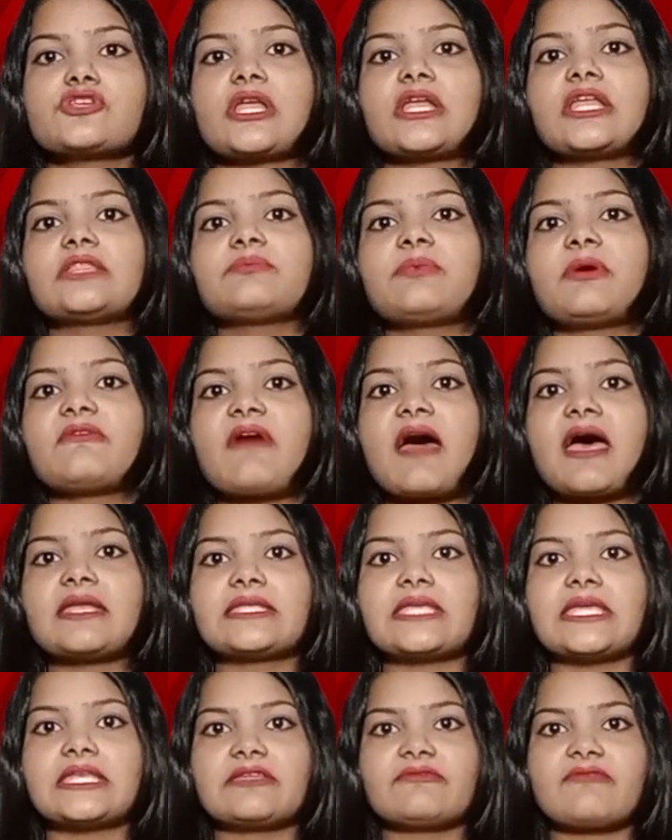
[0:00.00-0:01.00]
शरद पवार
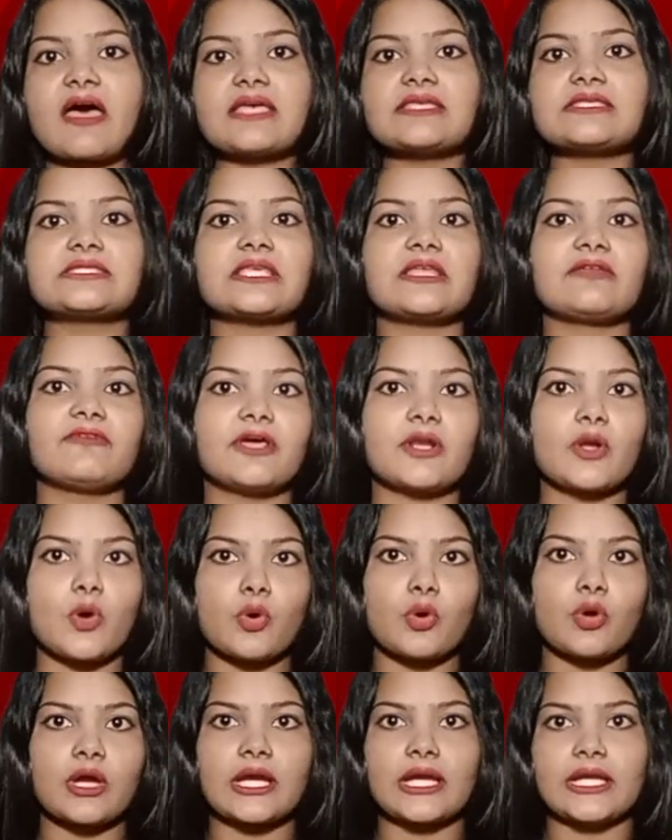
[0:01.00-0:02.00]
के निवास सिल्वर
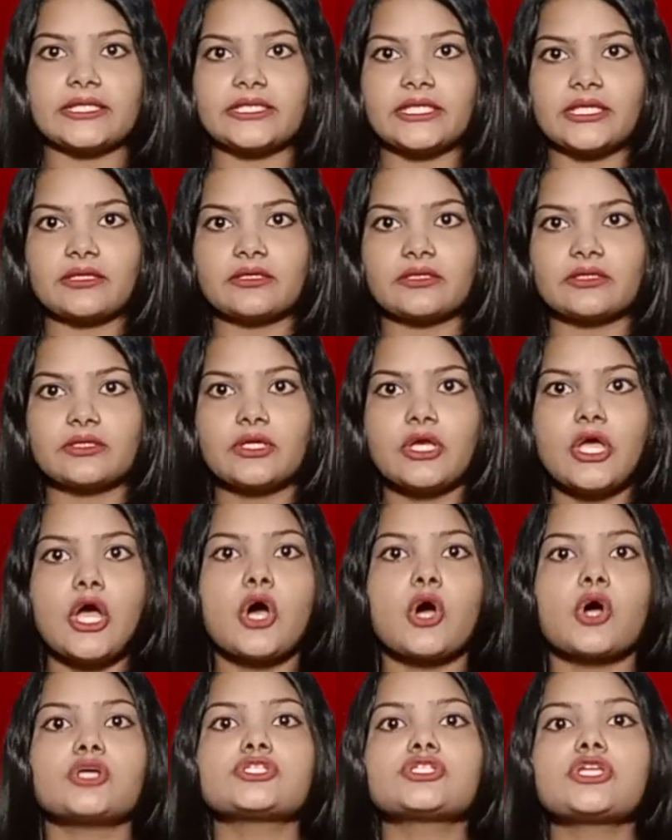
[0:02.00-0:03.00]
ओक गए थे
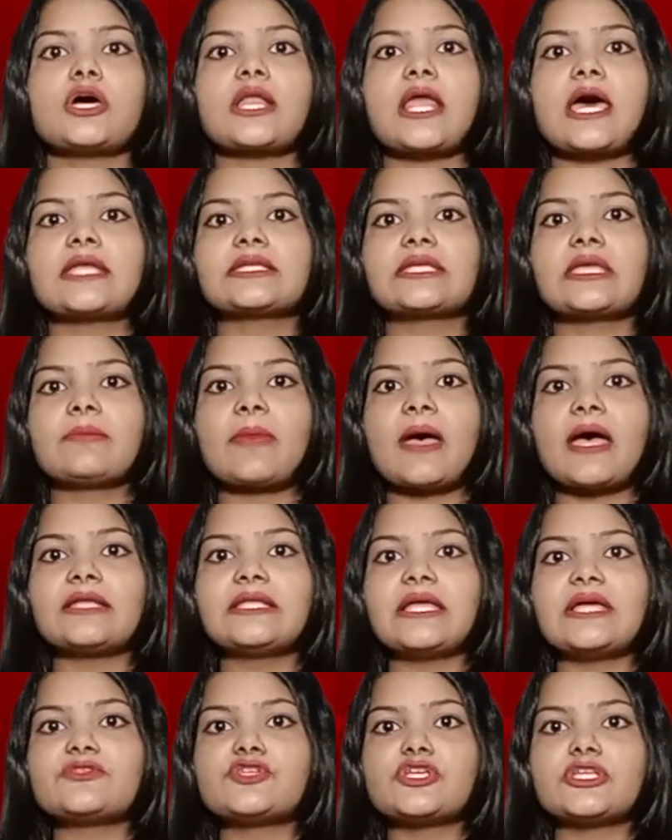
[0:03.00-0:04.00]
उस दौरान के
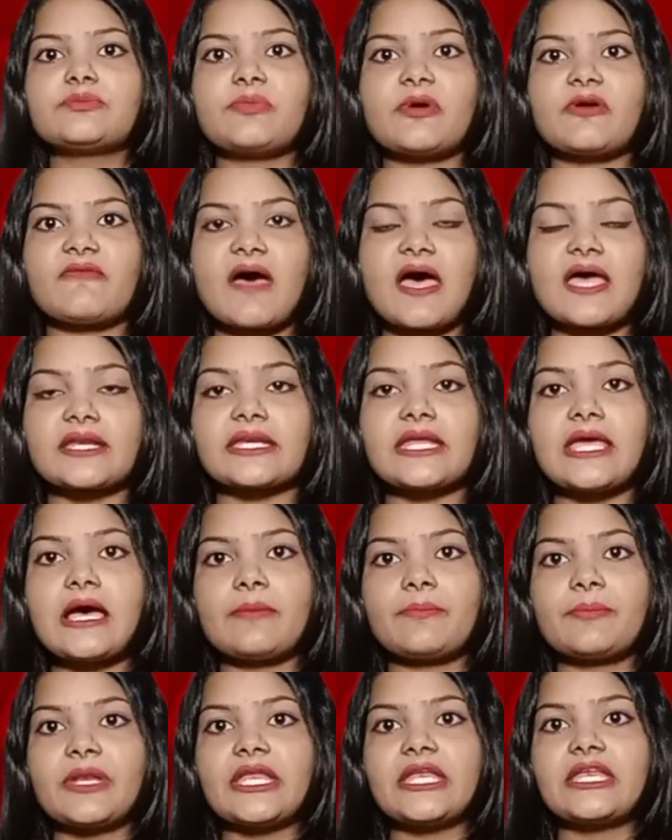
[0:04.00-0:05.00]
बाद अजीत पवार ने
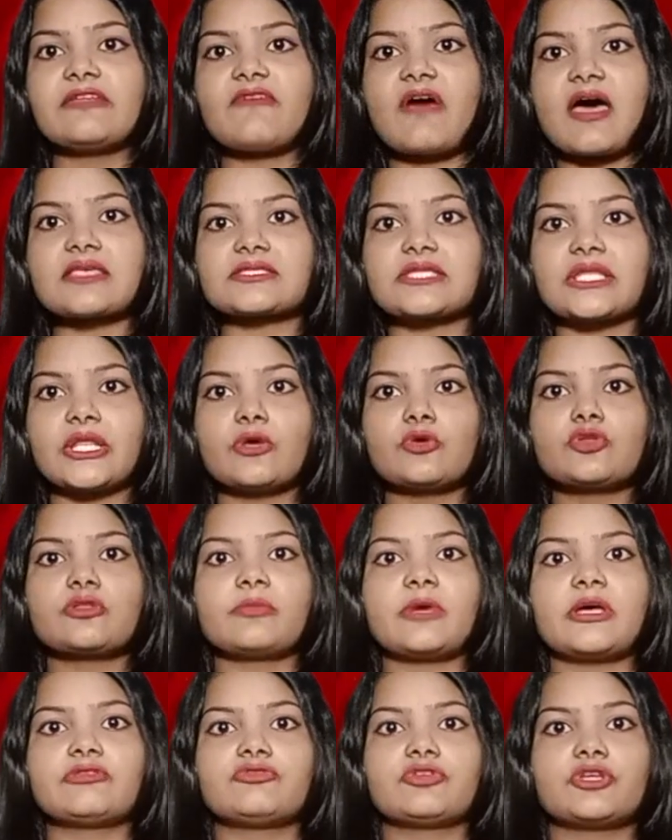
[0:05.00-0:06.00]
अपने निवास नियुक्त
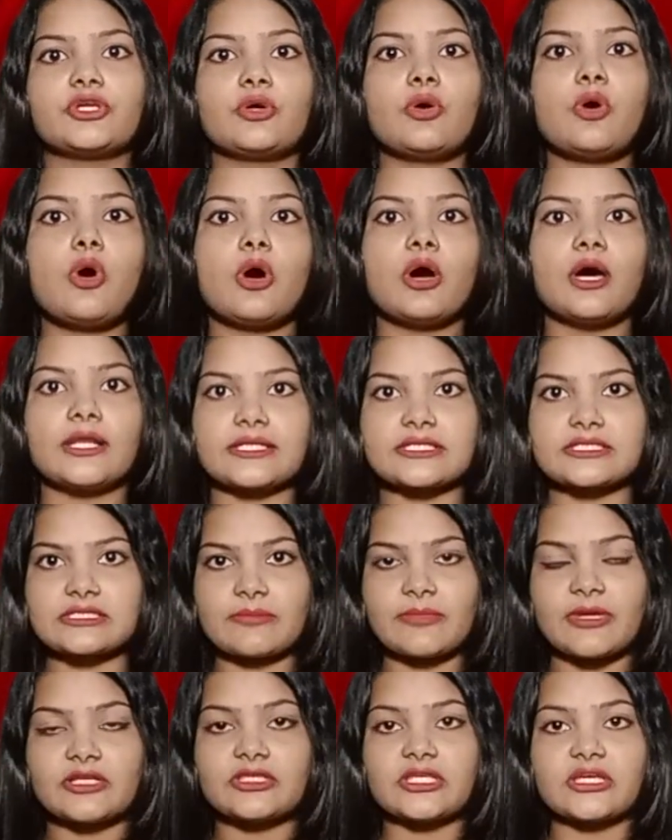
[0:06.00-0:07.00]
मंत्रियों और
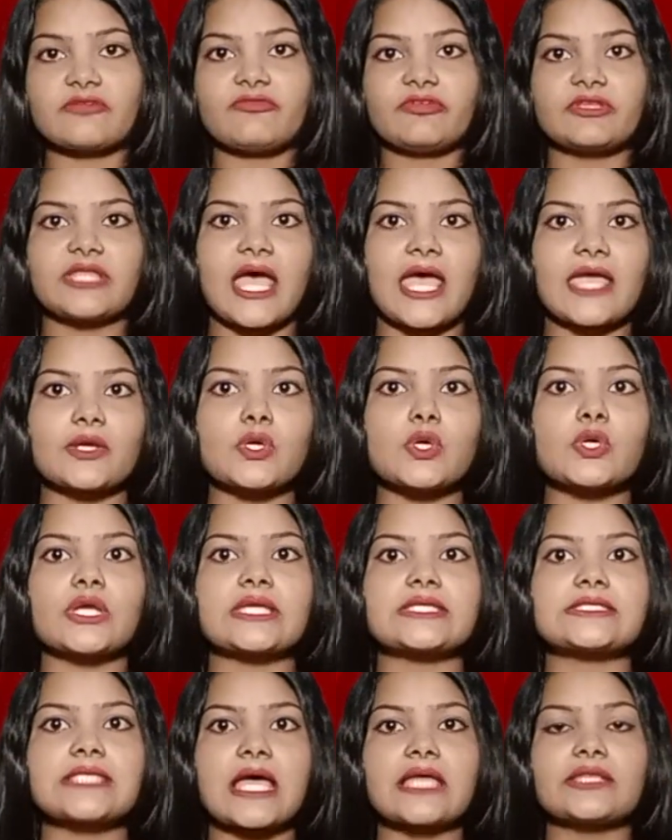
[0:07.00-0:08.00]
समर्थक विधायकों
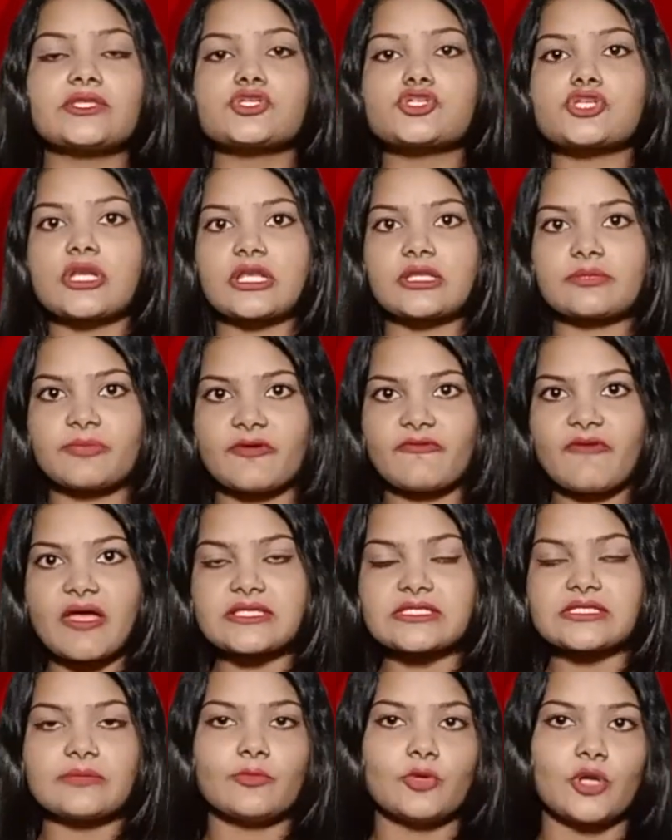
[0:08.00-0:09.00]
के साथ शरद
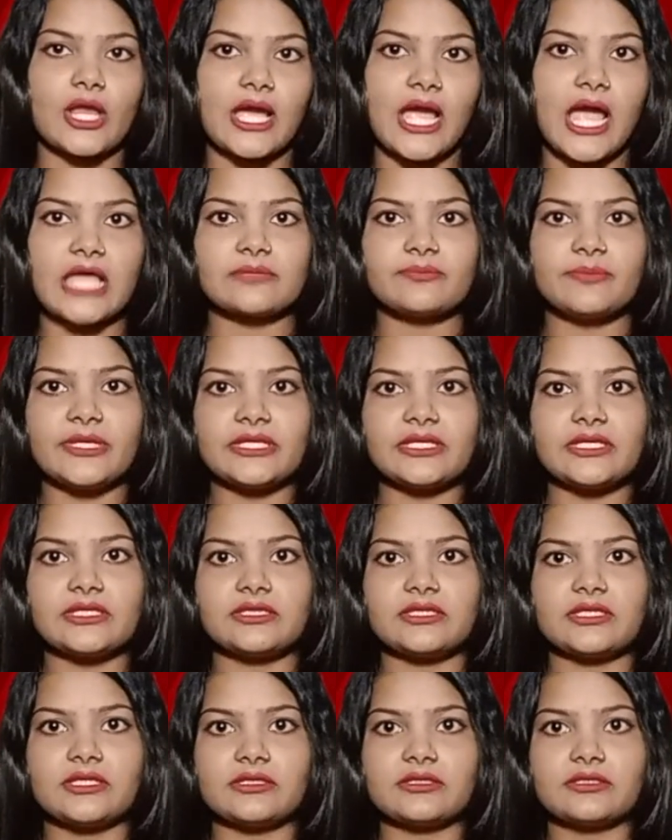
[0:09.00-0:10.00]
पवार से मुलाकात भी की
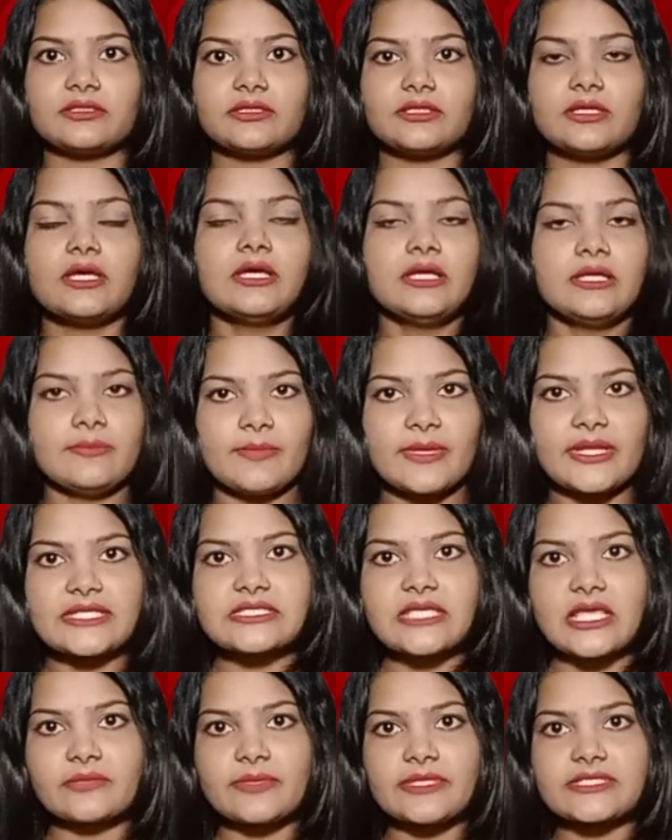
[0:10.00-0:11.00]
थी मेरे
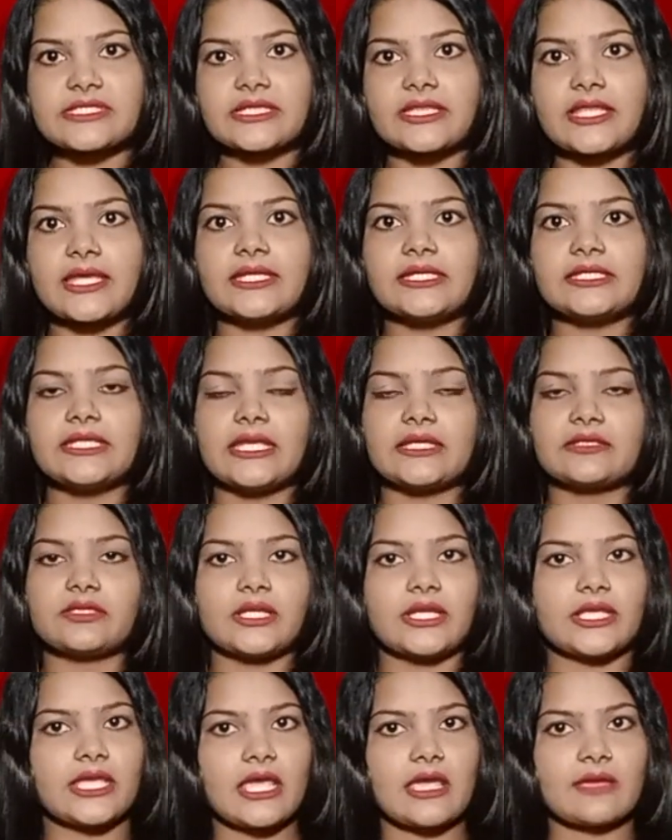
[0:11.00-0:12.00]
साथ बस इतना ही
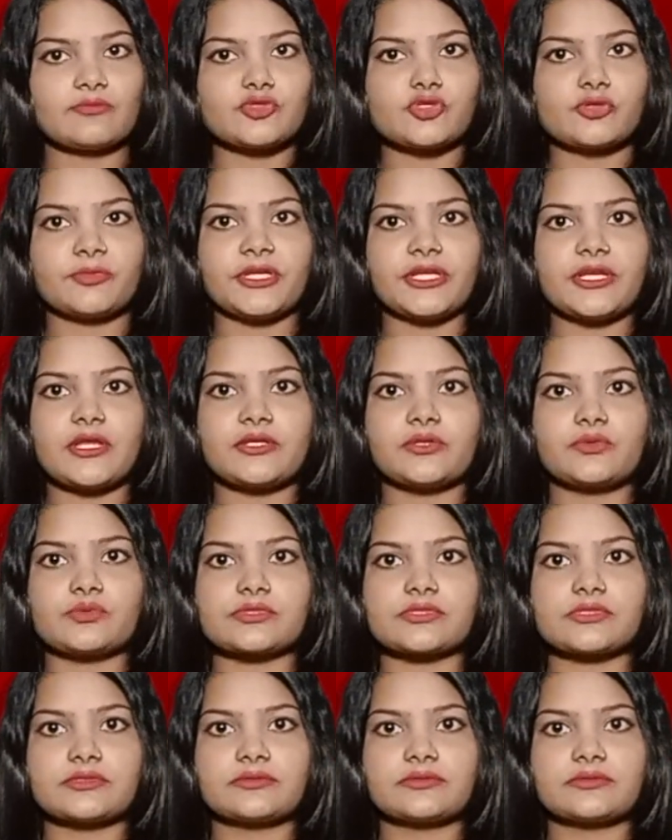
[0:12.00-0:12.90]
देखते रहिए एम मीडिया न्यूज़